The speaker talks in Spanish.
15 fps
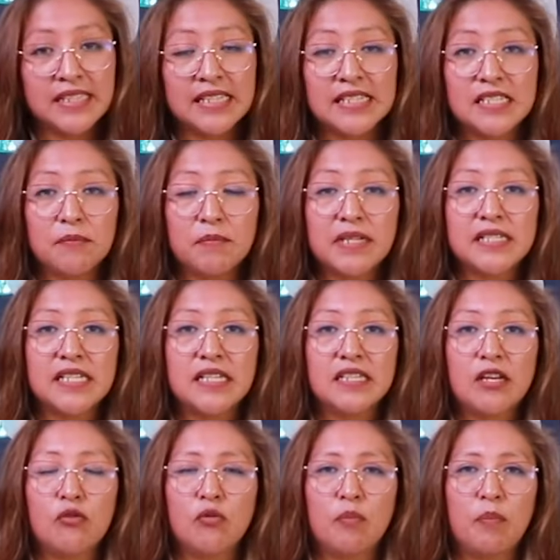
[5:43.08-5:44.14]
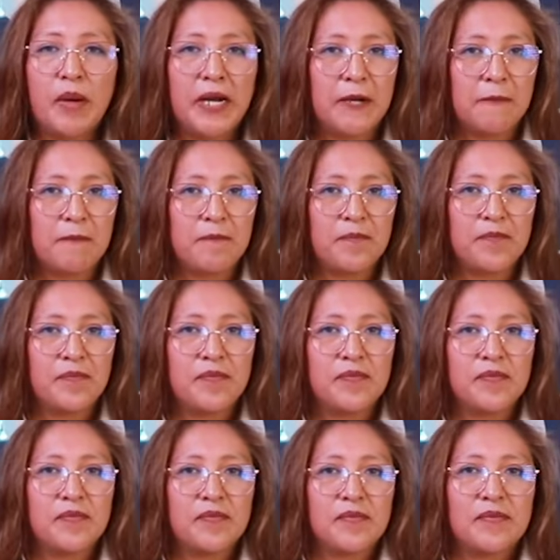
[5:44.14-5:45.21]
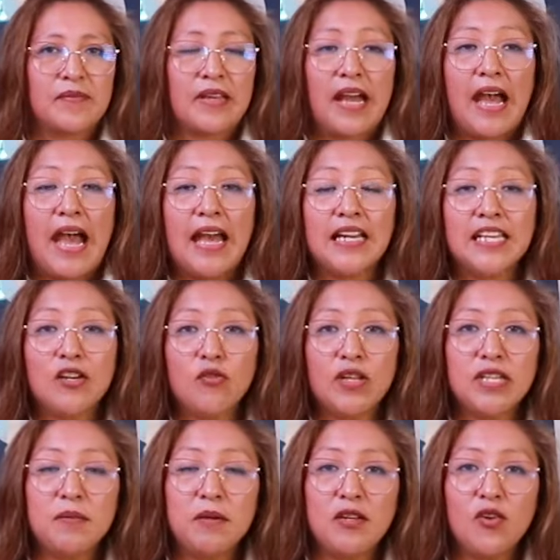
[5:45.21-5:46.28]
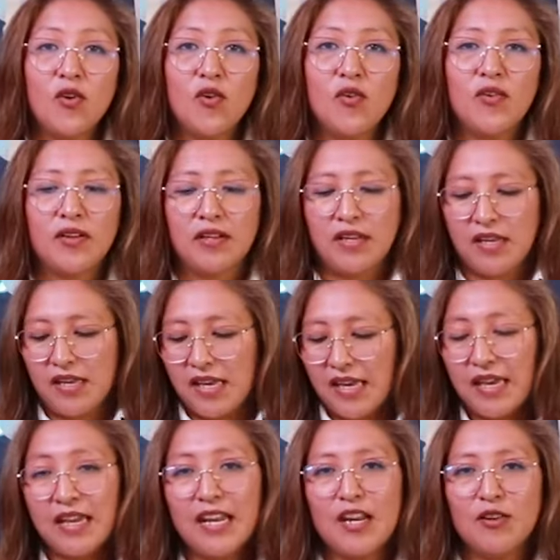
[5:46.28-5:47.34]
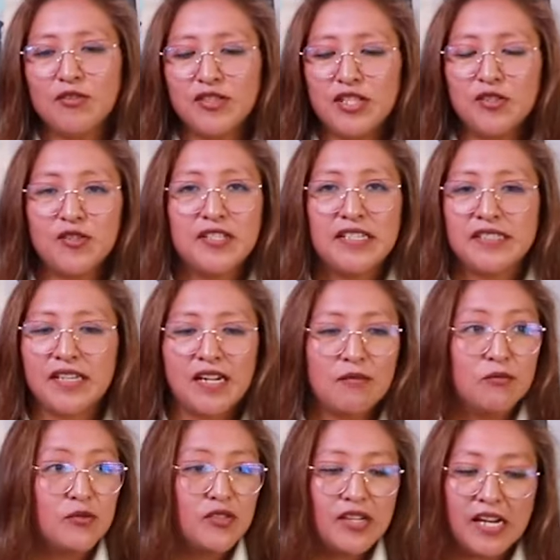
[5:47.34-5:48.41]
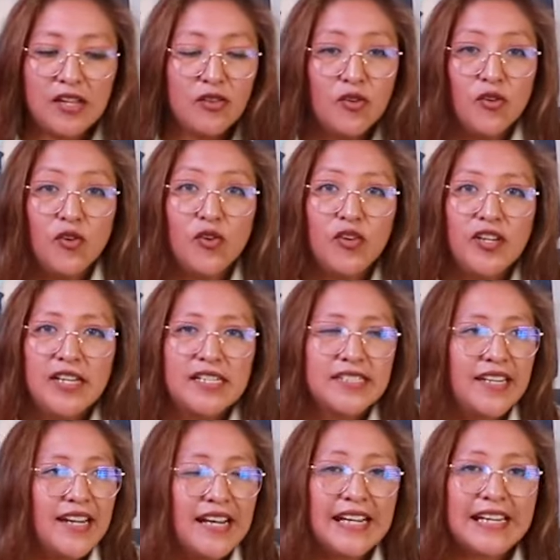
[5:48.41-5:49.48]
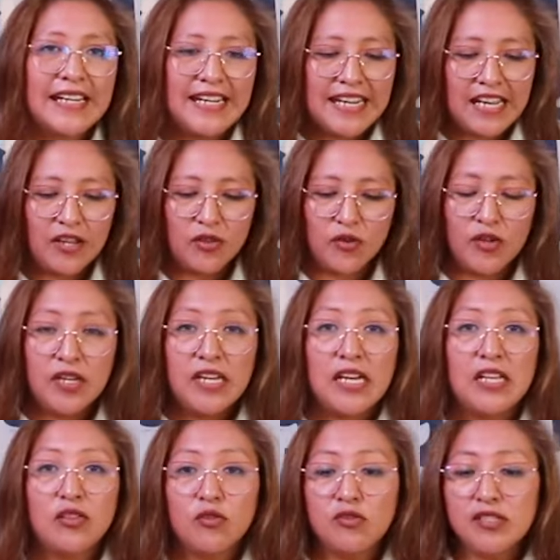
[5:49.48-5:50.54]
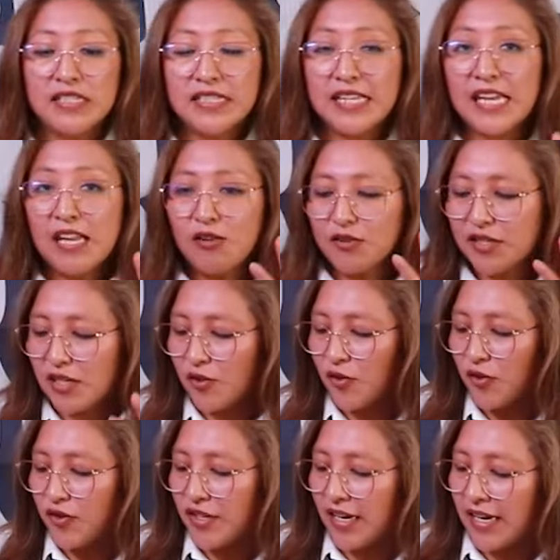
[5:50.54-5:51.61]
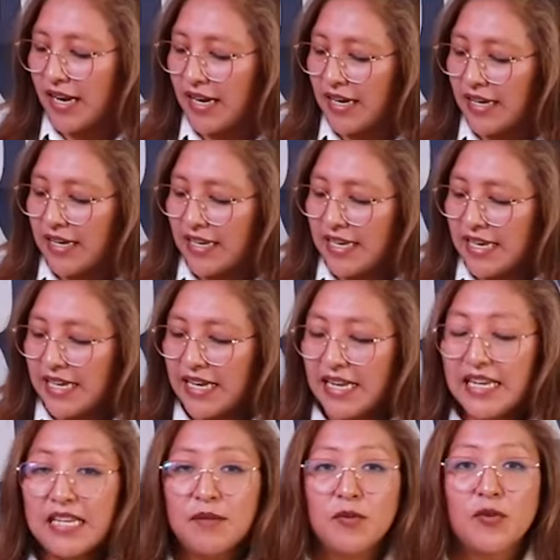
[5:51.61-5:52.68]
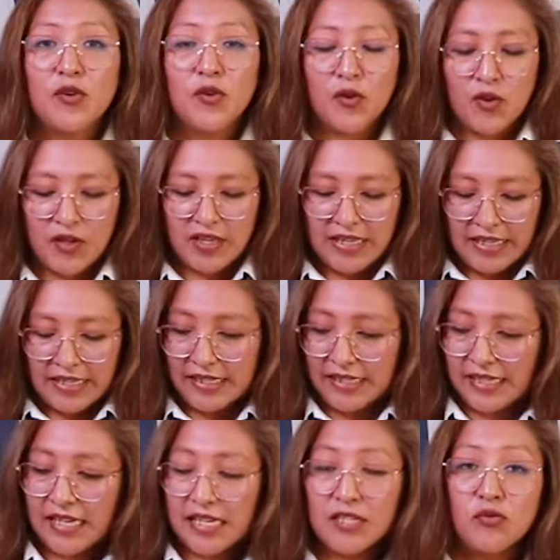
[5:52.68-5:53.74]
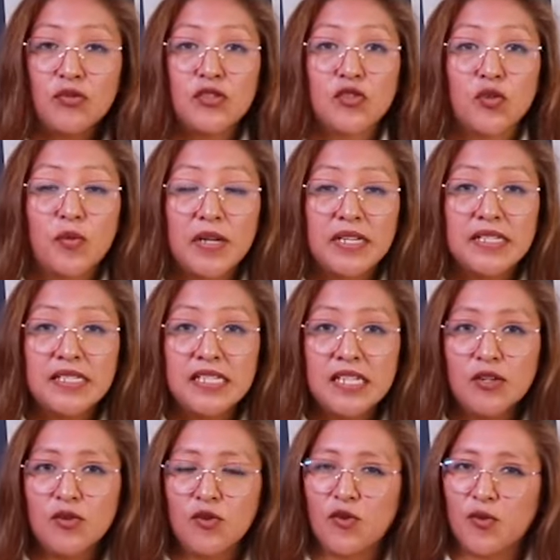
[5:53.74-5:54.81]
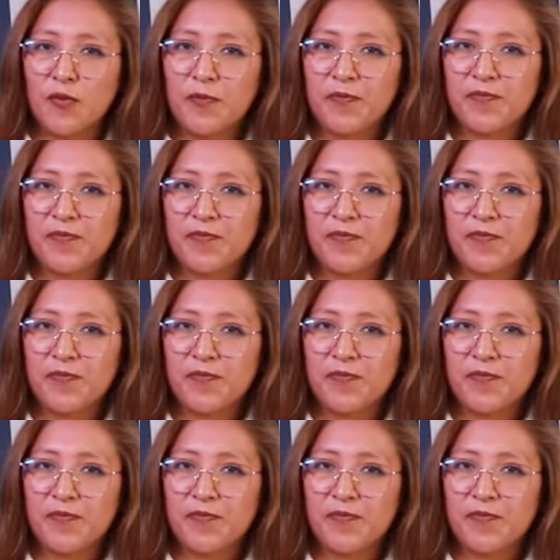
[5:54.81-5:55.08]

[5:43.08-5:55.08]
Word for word: que representa un par. ¿Alguien lo adivinó? Eh, los niños estarán buscando, ¿no? Estarán craneando. Entonces, ellos encontrarán el libro que es nuestro versículo,